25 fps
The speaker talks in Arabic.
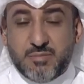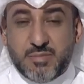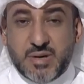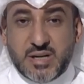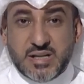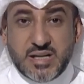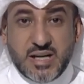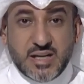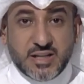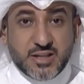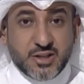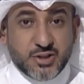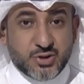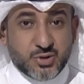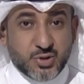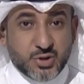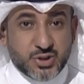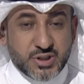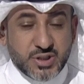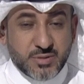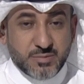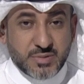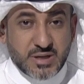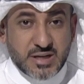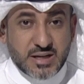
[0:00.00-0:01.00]
ما يعكس
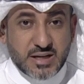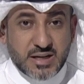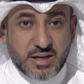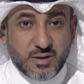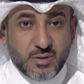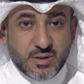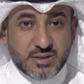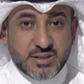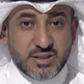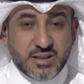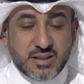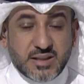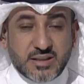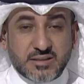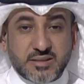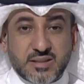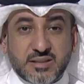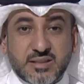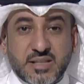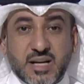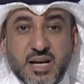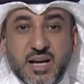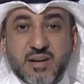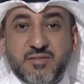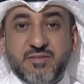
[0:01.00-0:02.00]
استمرار وتيرة
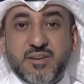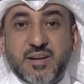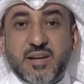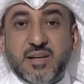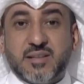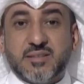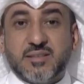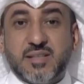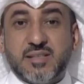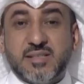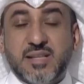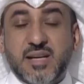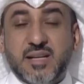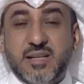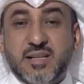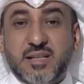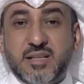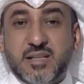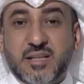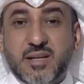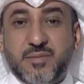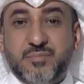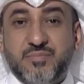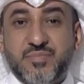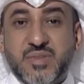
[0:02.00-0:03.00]
التعافي
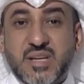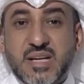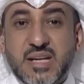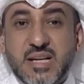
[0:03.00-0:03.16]
الاقتصادي